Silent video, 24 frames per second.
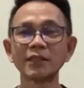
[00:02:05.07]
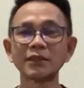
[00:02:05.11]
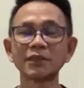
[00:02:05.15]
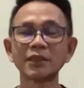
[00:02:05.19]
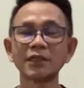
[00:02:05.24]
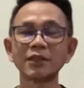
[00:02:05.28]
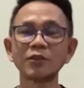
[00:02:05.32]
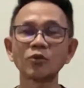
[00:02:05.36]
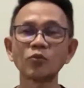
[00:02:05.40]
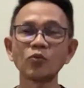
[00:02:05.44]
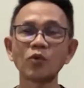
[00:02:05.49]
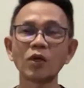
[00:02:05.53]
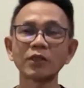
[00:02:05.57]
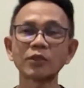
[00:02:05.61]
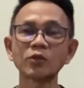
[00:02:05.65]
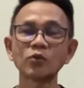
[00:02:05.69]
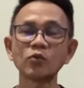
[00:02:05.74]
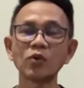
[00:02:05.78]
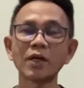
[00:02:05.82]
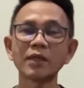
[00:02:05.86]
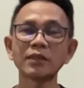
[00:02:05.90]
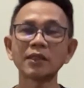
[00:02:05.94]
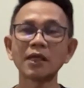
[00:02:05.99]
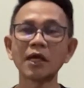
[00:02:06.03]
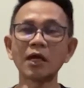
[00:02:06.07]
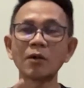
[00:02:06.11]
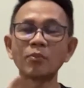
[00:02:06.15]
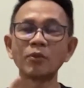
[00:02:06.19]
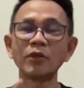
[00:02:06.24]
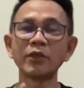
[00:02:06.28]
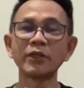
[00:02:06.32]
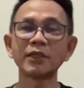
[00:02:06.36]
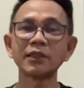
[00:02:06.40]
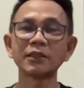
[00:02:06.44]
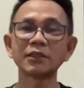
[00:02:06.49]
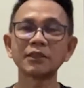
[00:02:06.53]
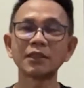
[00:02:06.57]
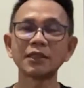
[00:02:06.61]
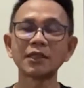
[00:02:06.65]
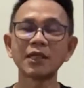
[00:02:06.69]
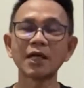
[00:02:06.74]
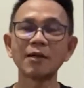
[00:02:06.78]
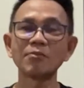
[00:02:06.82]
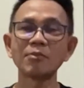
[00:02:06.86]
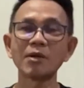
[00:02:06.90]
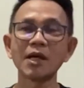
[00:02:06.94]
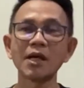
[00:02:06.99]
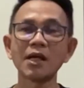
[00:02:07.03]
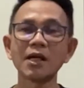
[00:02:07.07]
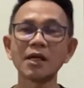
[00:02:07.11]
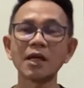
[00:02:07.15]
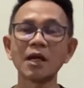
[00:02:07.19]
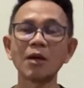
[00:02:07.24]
ngeten kuat-kuat nggak boleh ngeten lama